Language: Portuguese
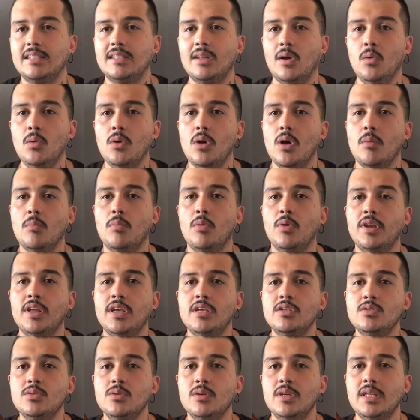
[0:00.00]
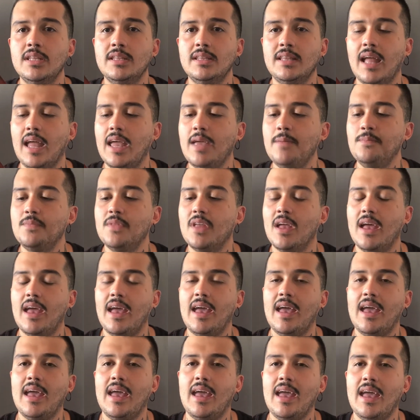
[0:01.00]
Então, por isso que tem
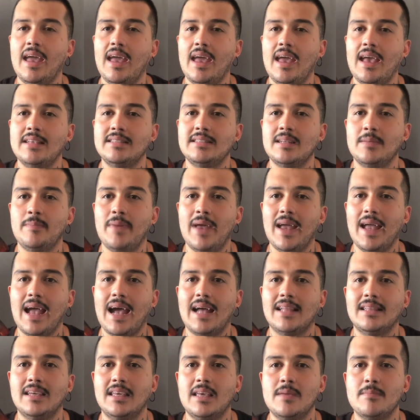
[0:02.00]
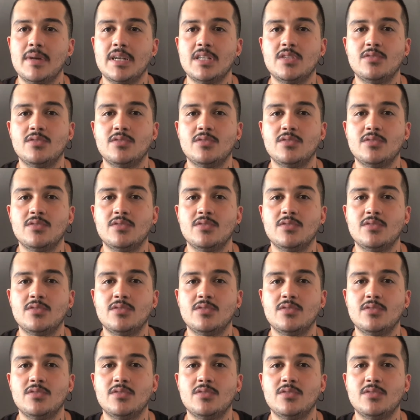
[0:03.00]
é, essa pegada aqui mais